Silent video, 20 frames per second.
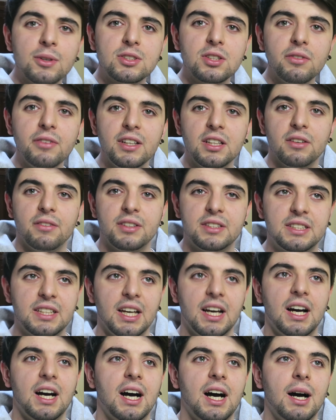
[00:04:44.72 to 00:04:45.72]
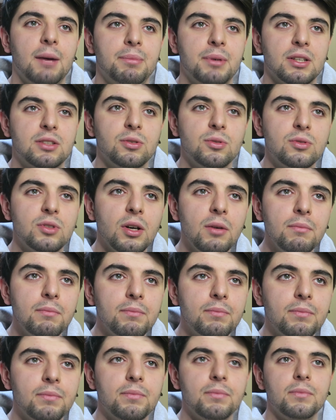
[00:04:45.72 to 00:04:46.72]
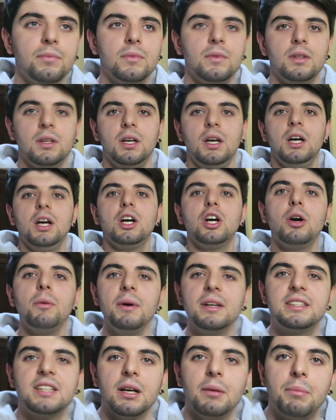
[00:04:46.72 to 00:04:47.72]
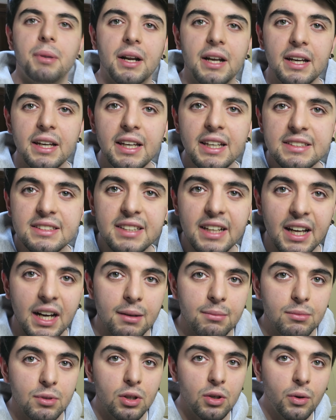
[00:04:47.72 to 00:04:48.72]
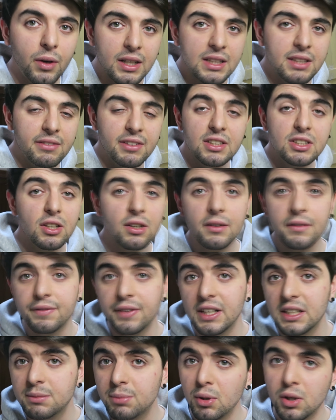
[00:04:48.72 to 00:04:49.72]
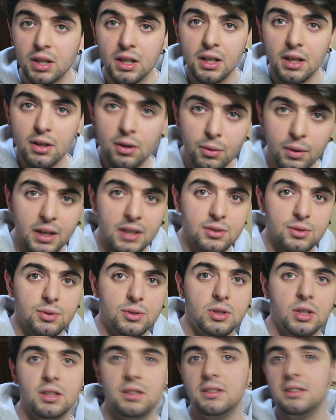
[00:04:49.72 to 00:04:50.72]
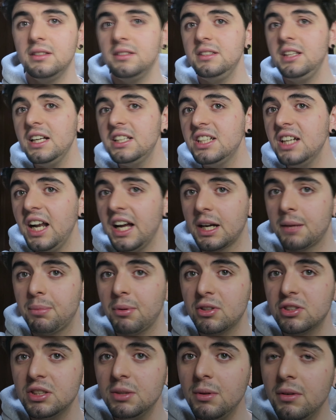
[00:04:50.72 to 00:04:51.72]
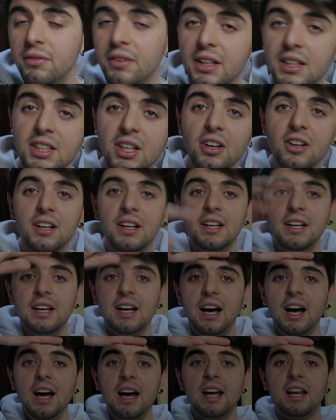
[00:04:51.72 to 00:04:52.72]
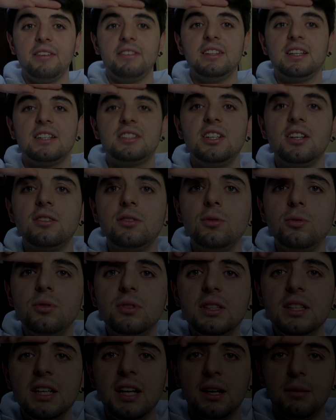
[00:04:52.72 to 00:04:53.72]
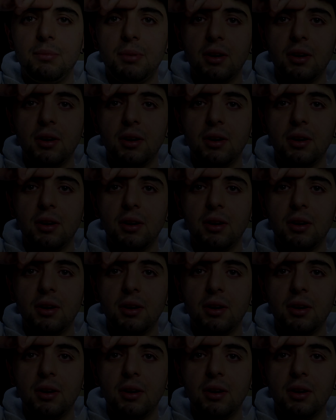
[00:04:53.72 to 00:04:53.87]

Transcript: questo video vi sia piaciuto come sempre Instagram LucaTV Show, Facebook Luca Giusto 10 like prossimo video arrivederci a tutti al